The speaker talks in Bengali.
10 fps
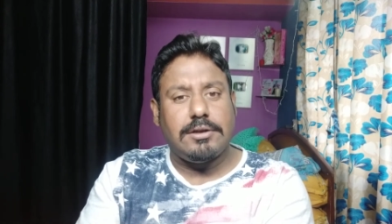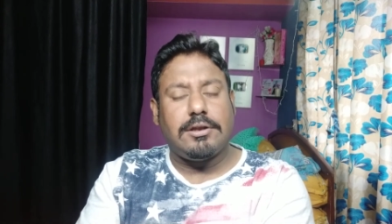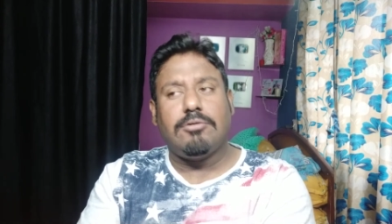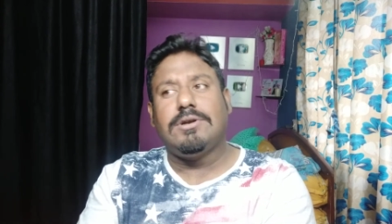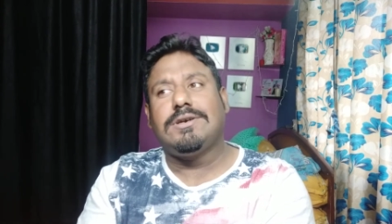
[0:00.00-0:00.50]

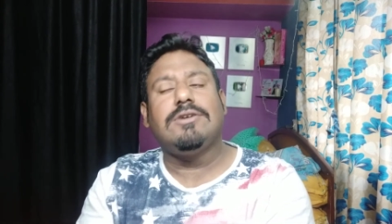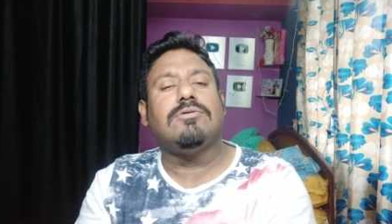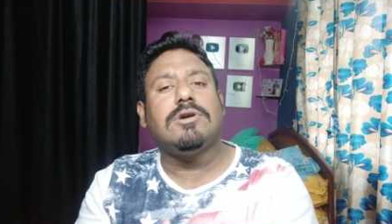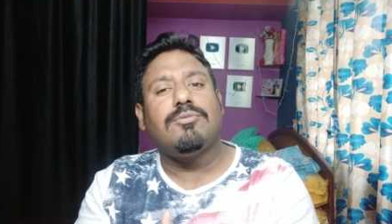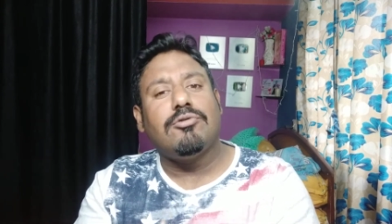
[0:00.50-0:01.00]
তাহলে কি
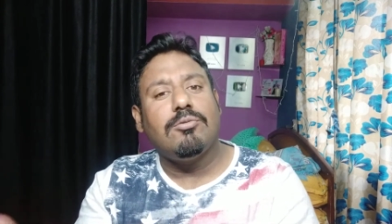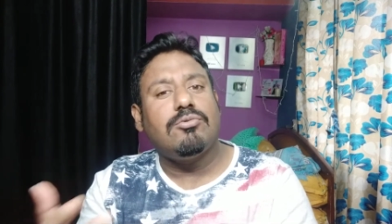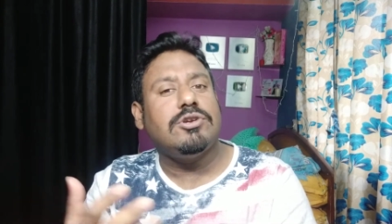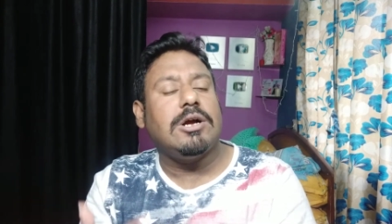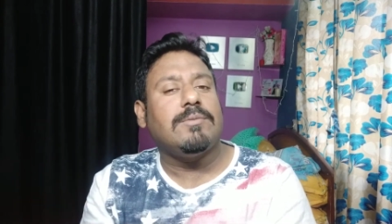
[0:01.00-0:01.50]
করে বলবো
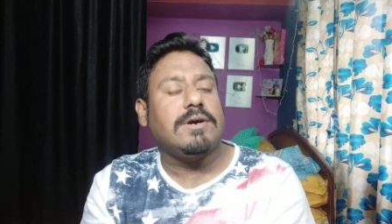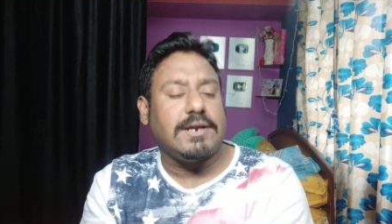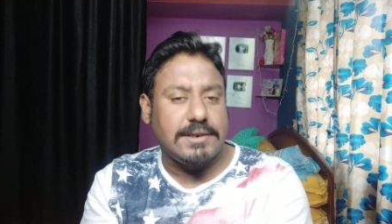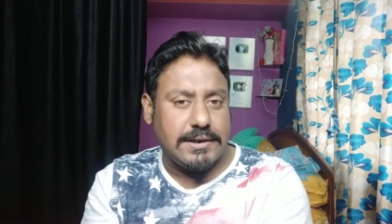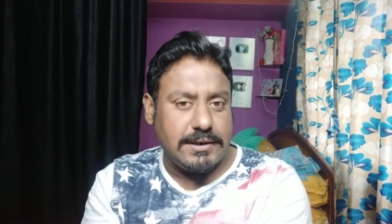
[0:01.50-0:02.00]
যে আমরা
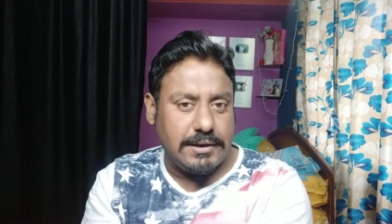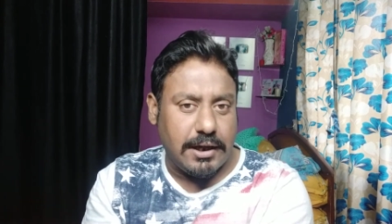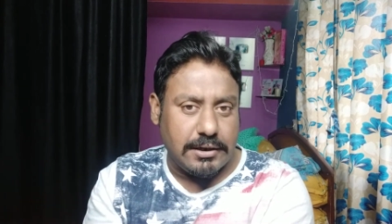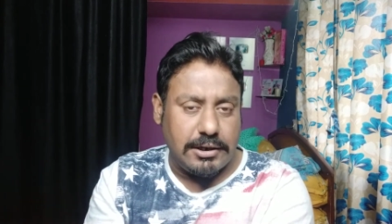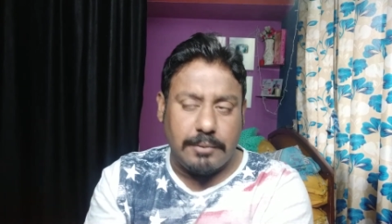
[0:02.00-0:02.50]
কাছাকাছি
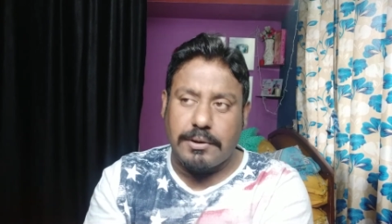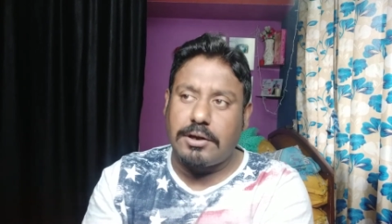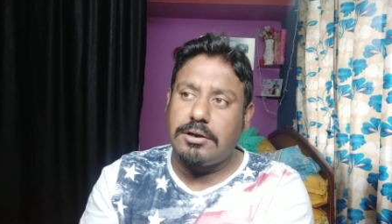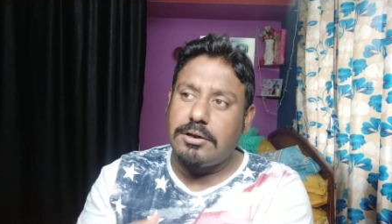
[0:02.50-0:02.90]
থাকি আমরা